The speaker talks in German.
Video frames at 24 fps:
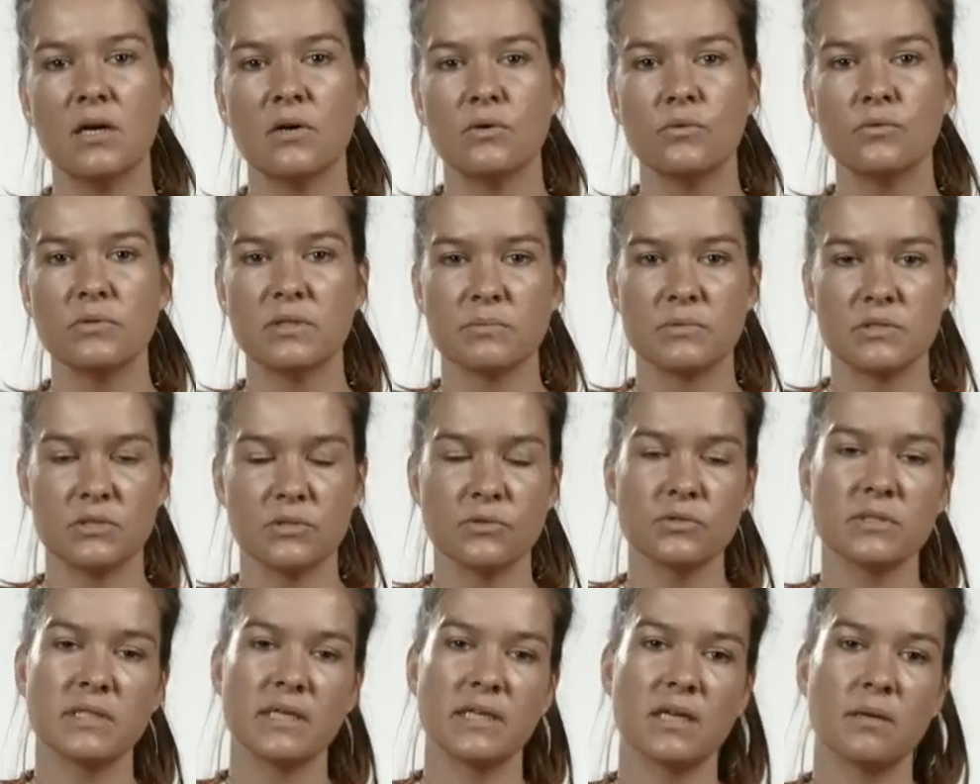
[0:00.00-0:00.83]
Und ein
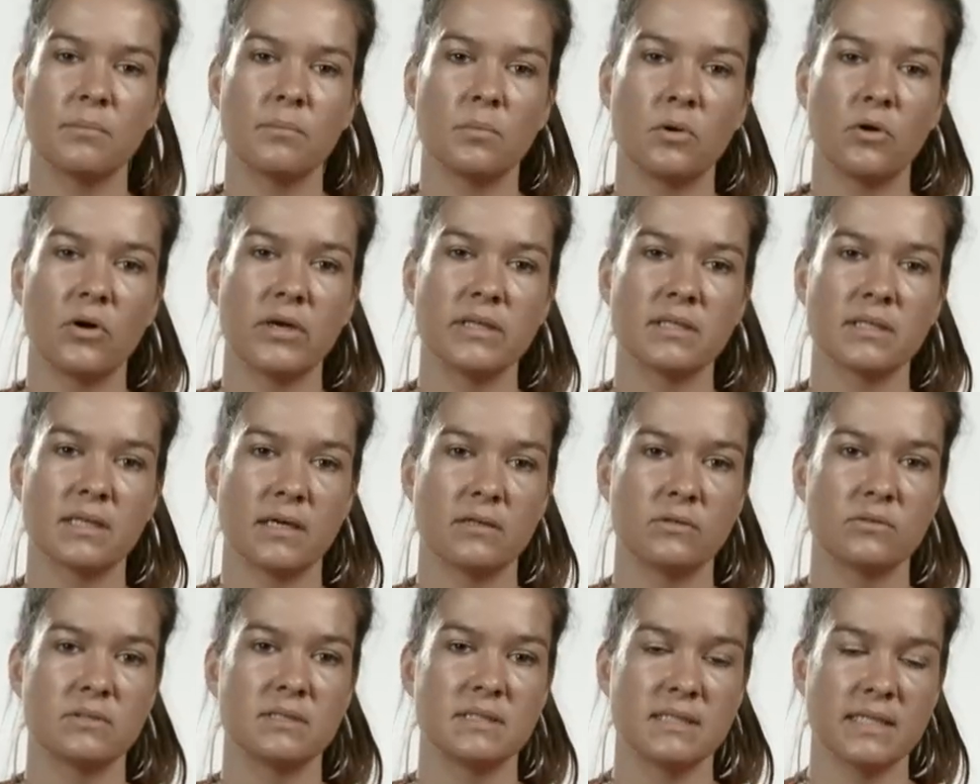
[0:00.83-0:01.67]
Psychotherapeut kann
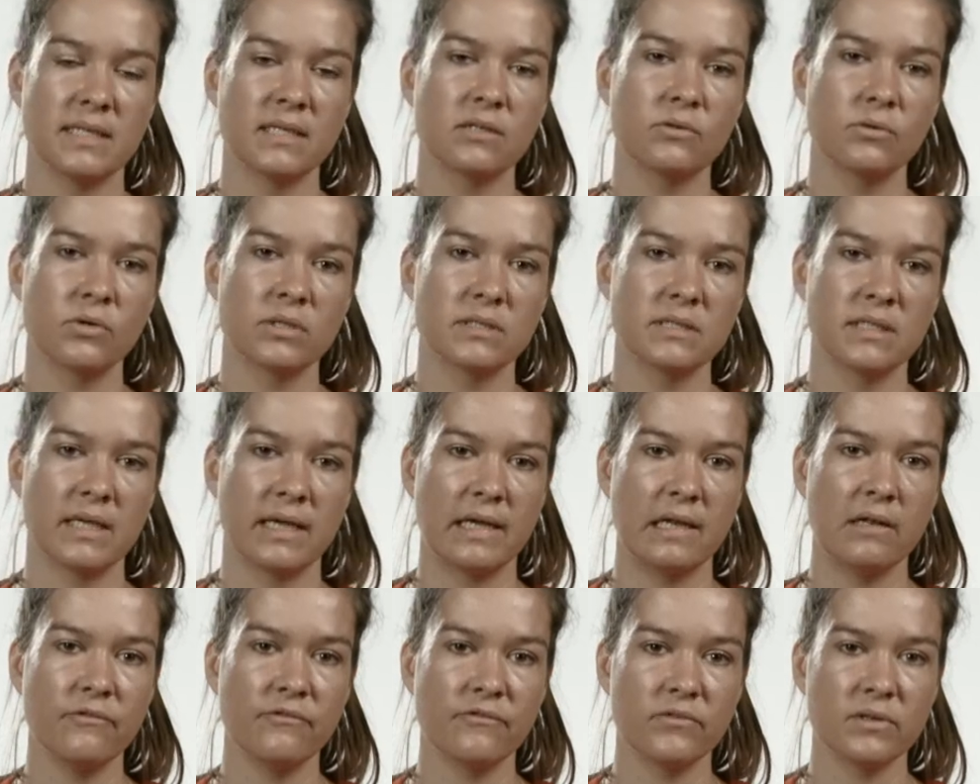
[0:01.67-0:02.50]
dort sehr gut
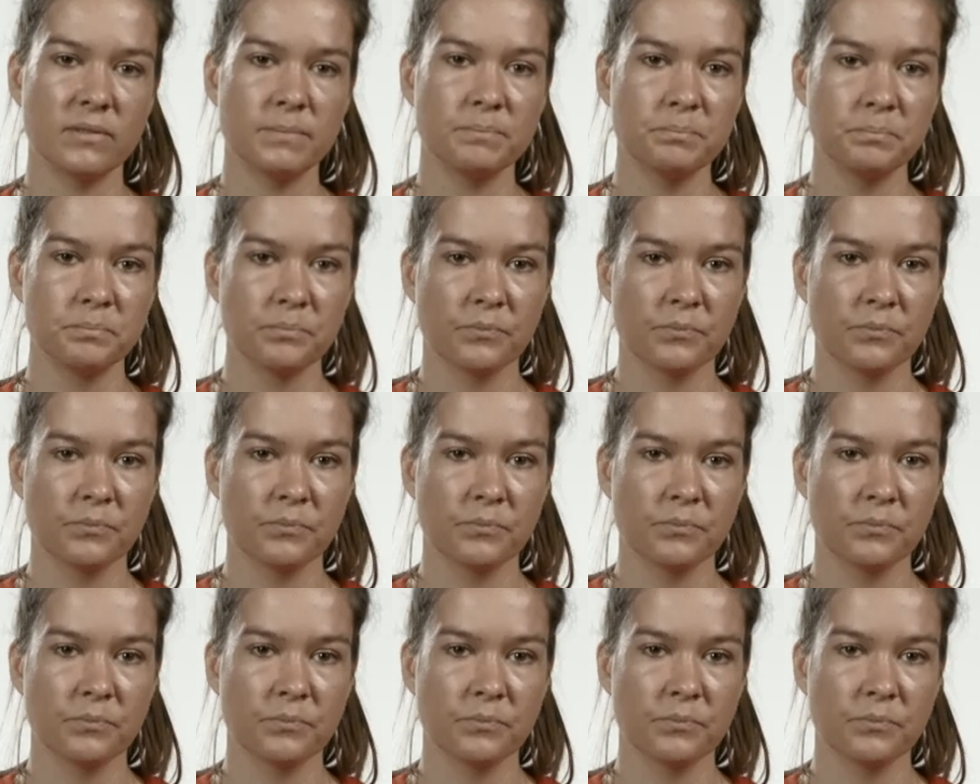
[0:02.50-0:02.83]
helfen.